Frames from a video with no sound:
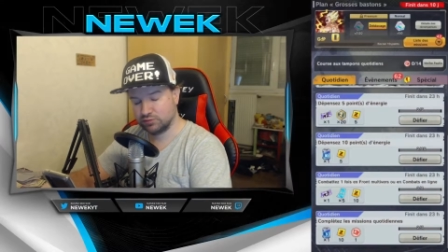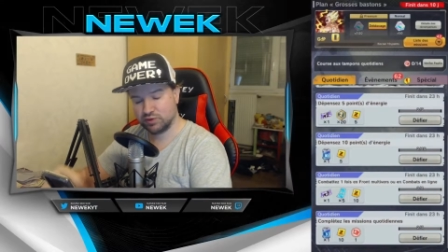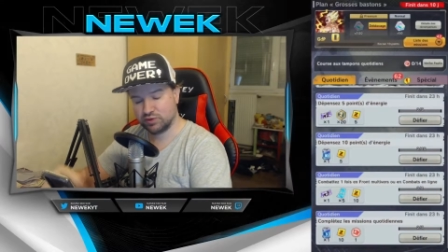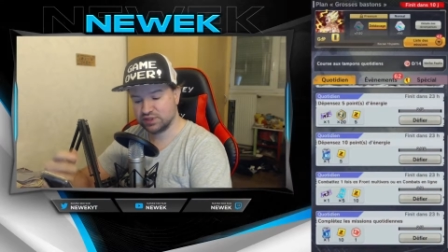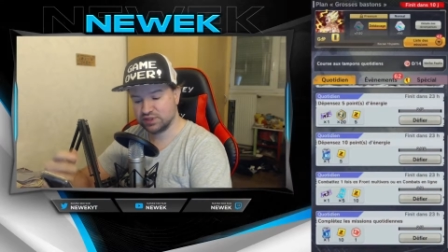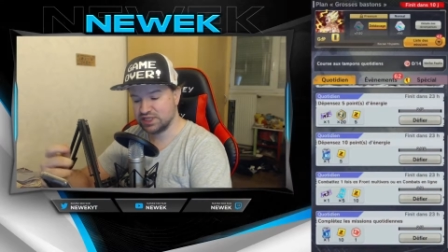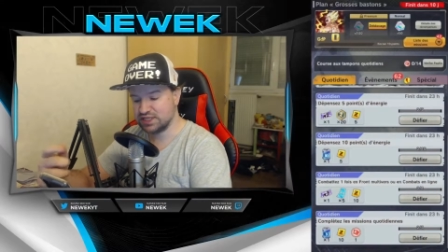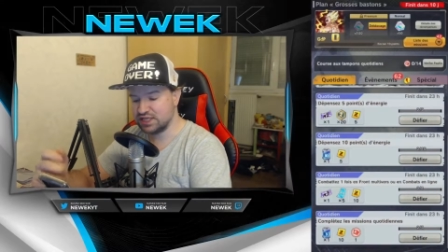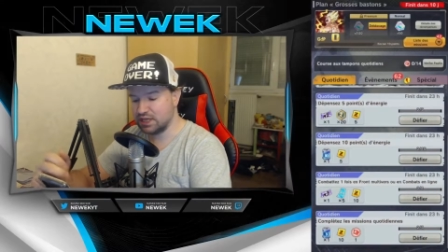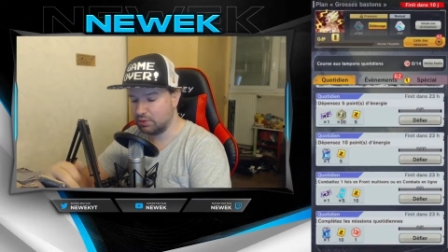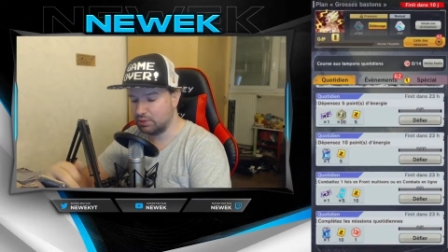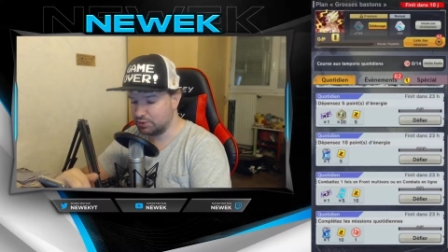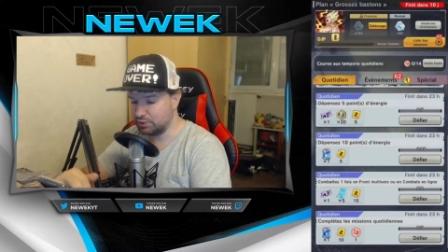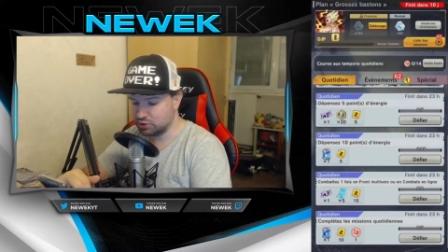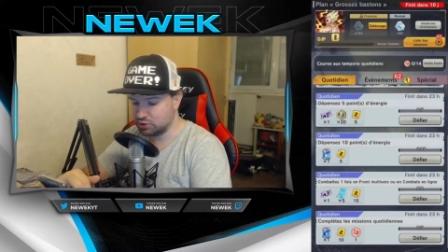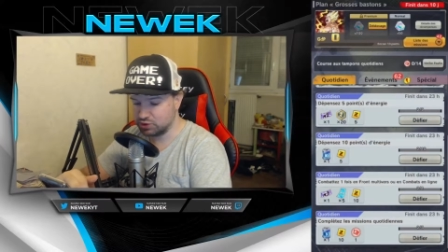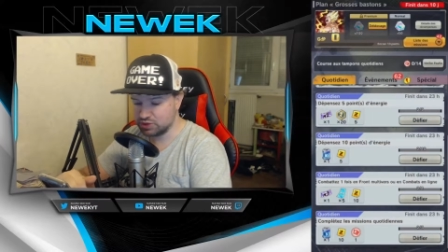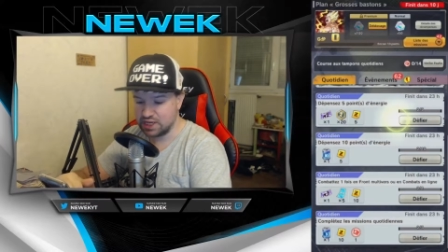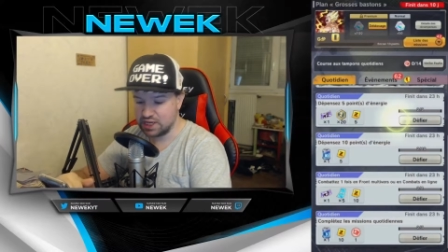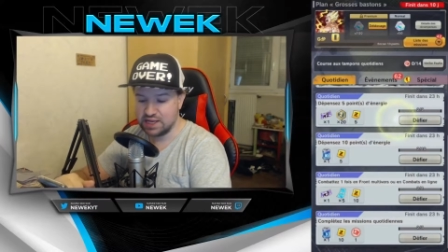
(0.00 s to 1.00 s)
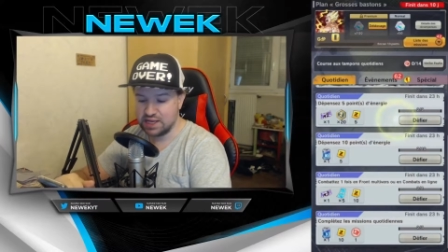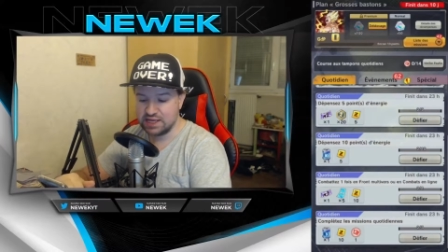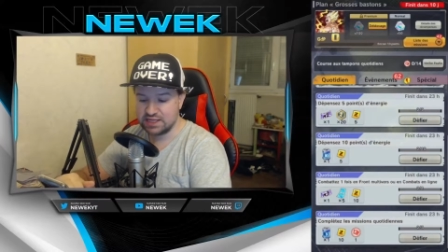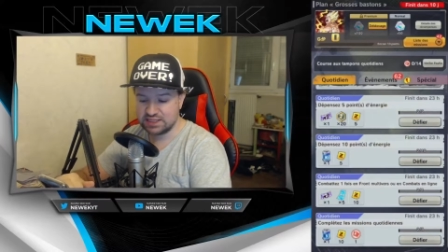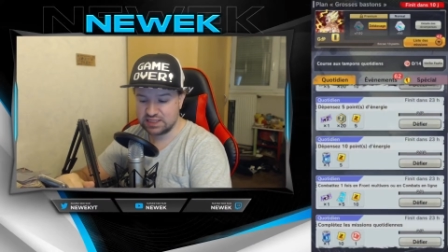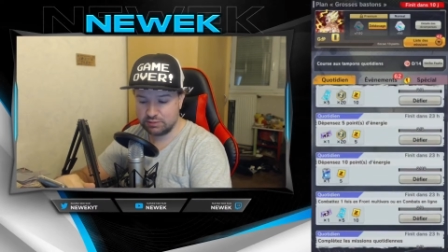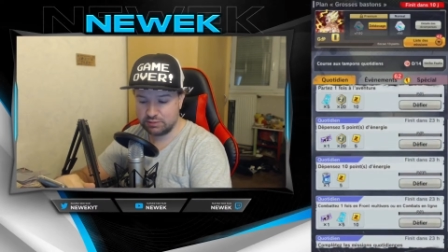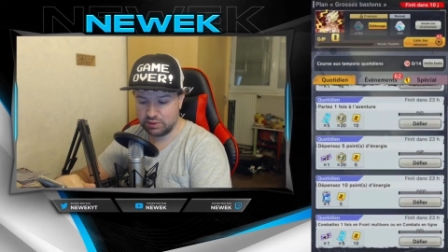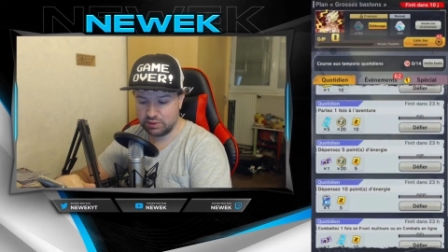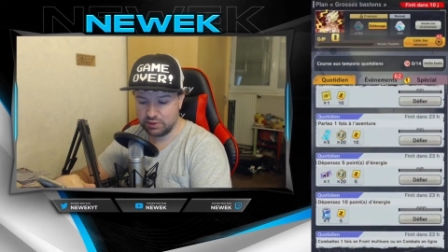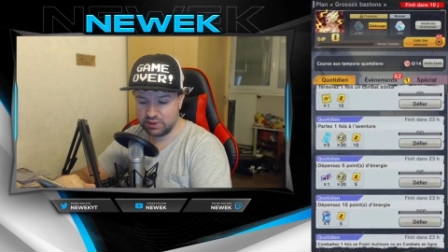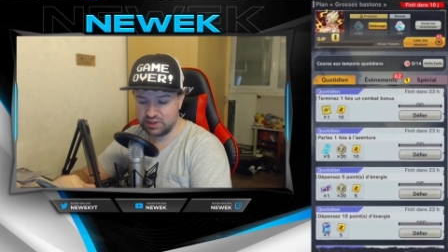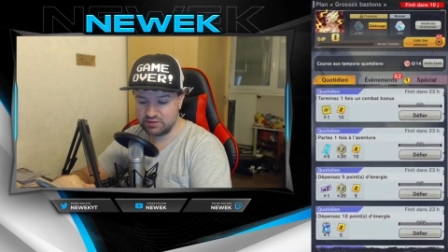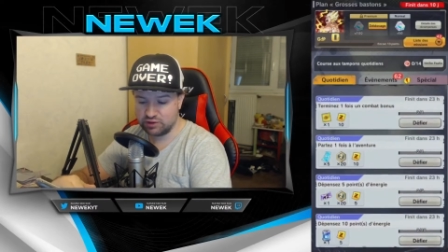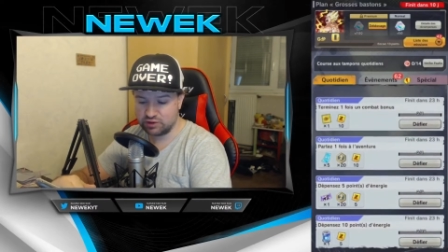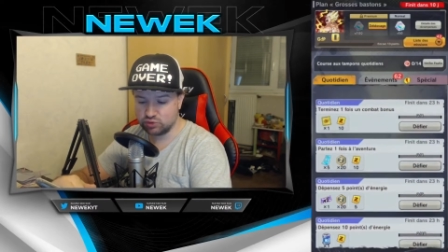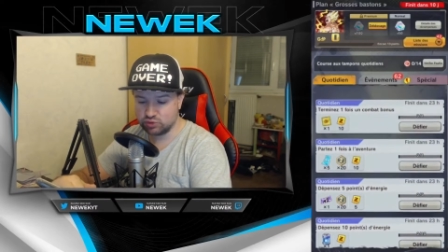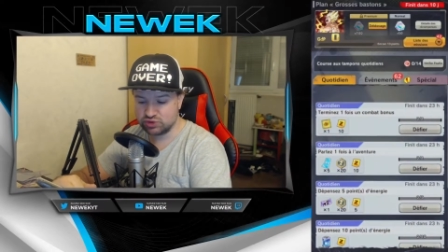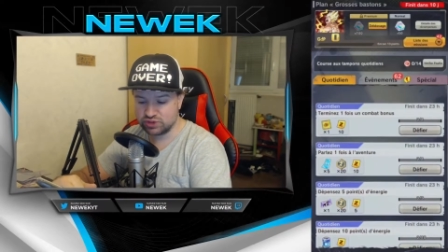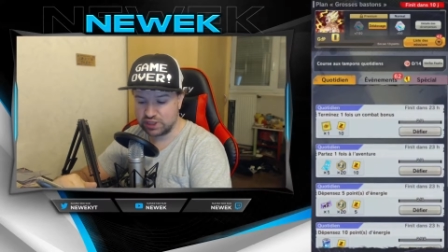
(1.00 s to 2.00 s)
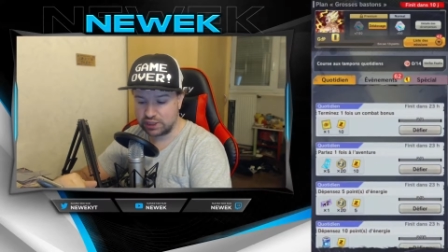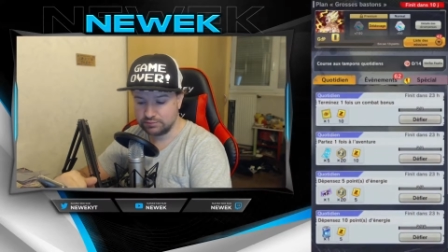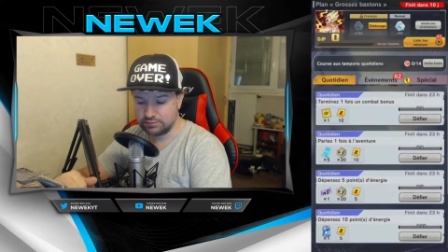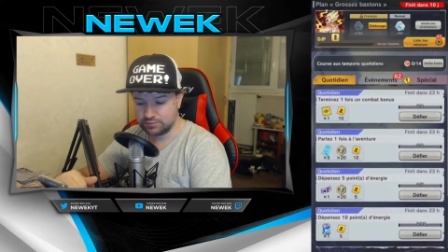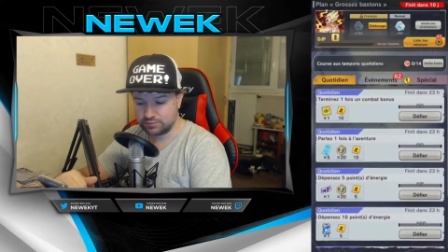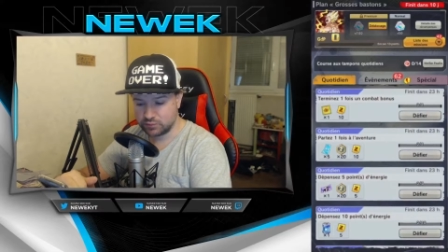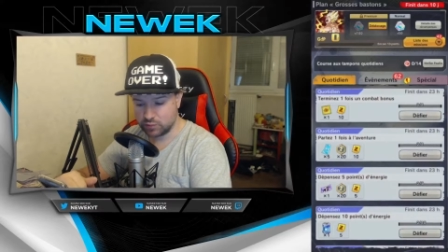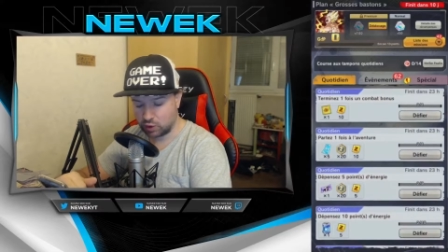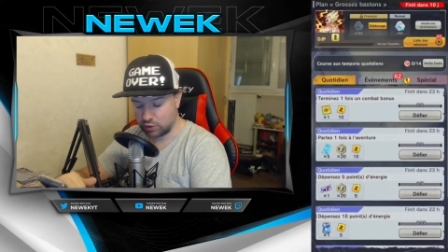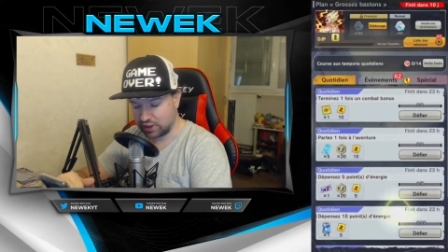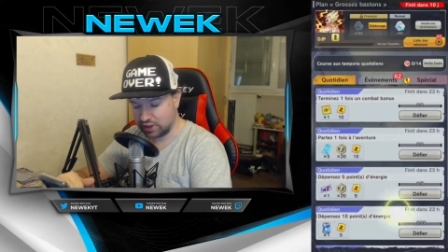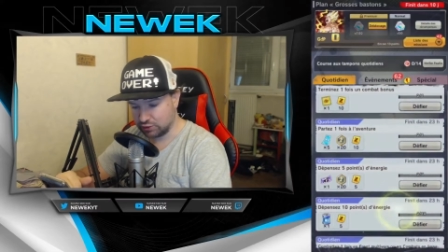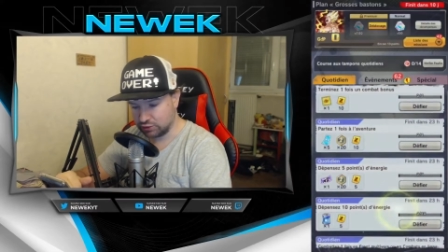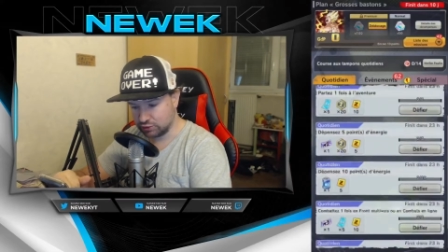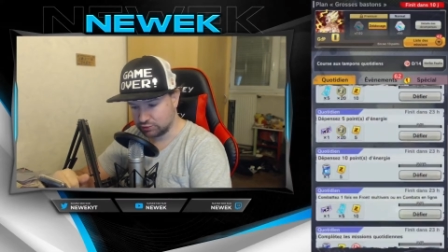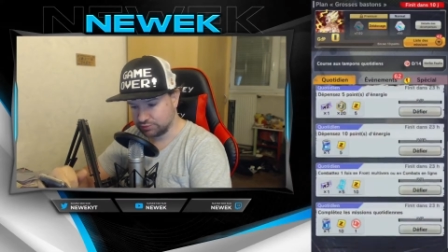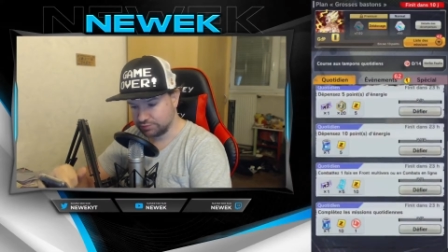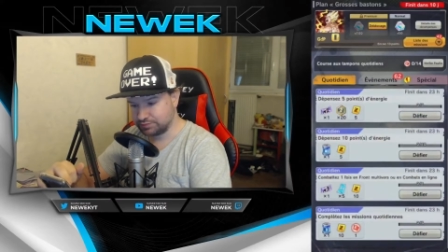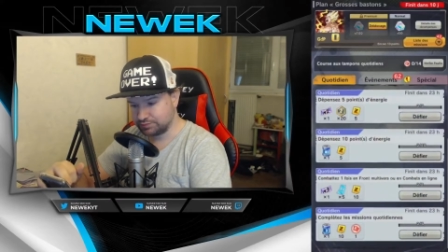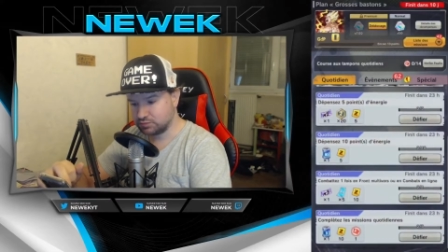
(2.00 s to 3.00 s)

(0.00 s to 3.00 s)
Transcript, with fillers: Donc ça c'est la première chose, ça te permet d'avoir tout ça en cadeau.